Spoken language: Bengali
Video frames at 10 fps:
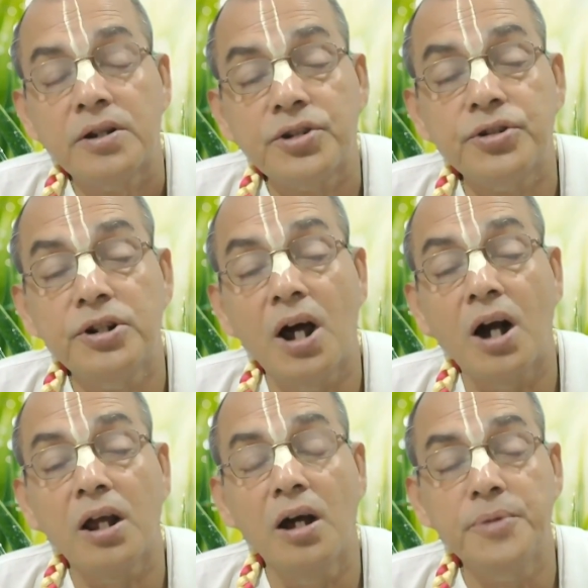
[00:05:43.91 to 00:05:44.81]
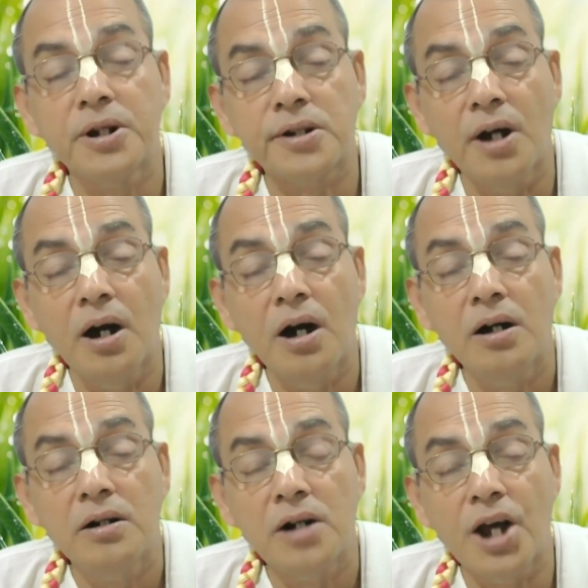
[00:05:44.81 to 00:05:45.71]
কিছুদিন আগে আমি একটা
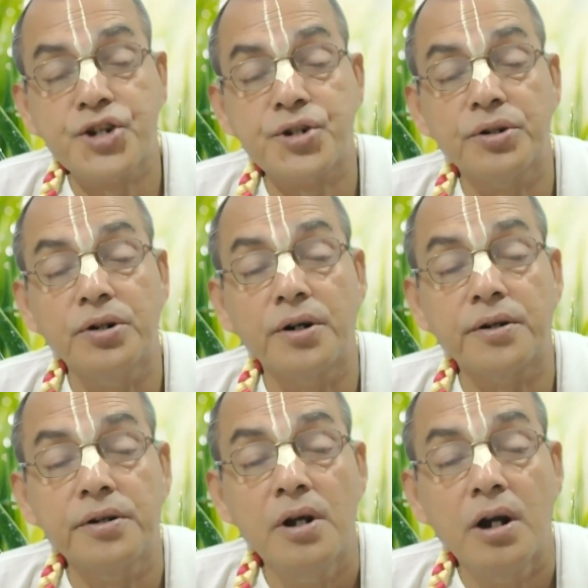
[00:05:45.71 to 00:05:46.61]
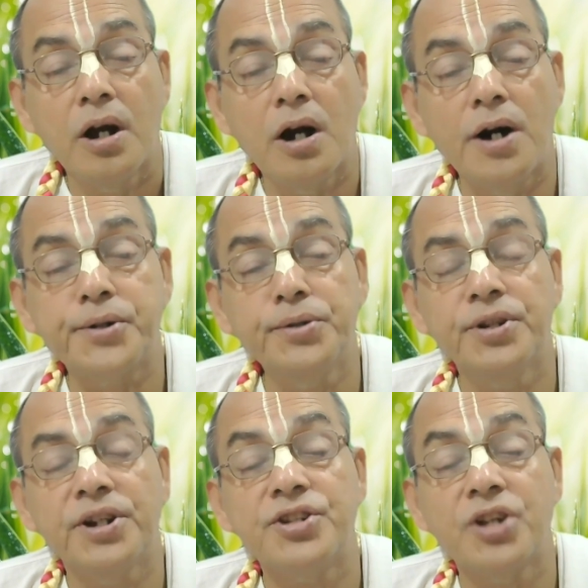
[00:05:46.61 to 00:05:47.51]
হাস্যকর কার্টুন
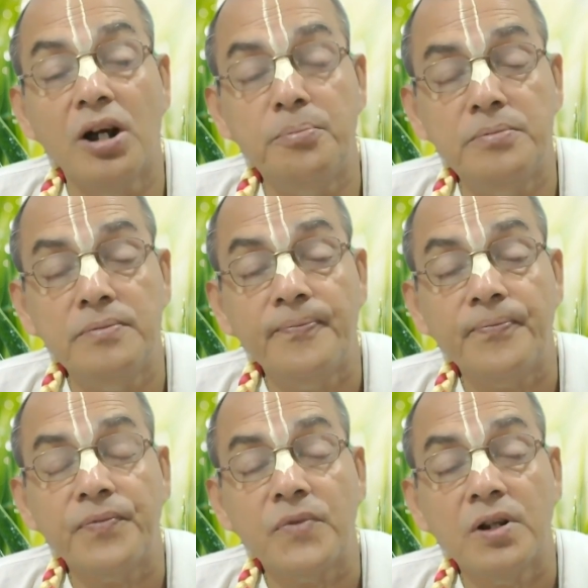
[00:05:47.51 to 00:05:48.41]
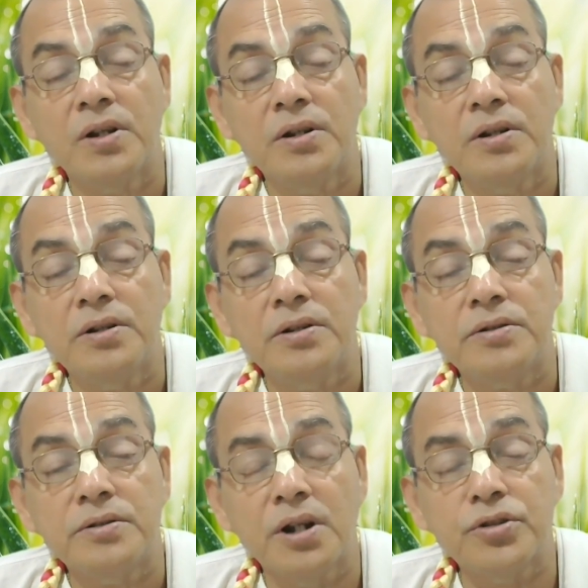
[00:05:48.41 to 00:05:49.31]
দেখেছিলাম
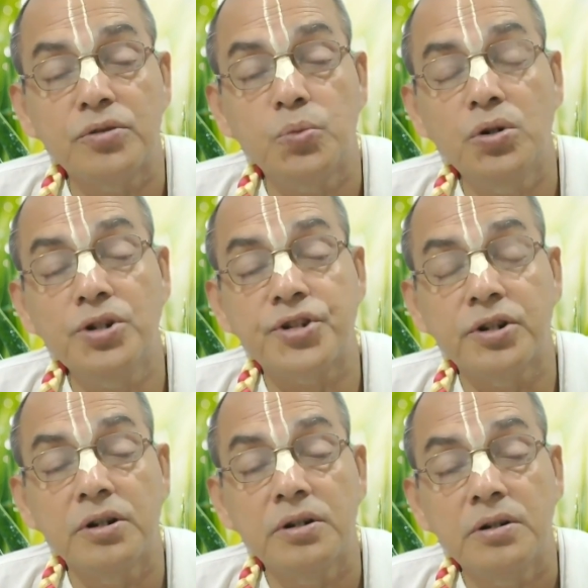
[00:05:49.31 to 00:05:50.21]
একজন বলছে